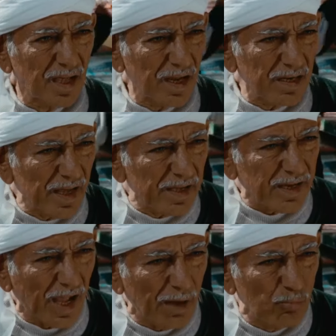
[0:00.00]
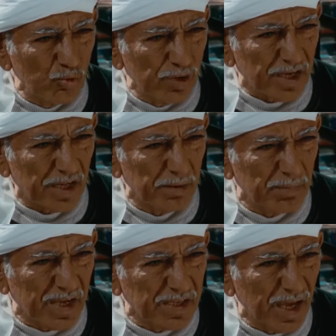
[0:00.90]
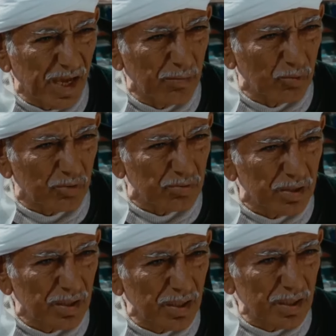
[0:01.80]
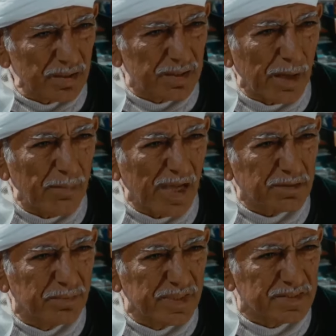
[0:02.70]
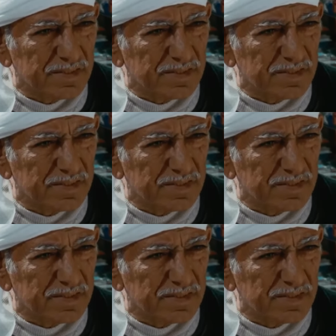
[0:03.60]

الله يرحمه ويكحم ايامه ده مات من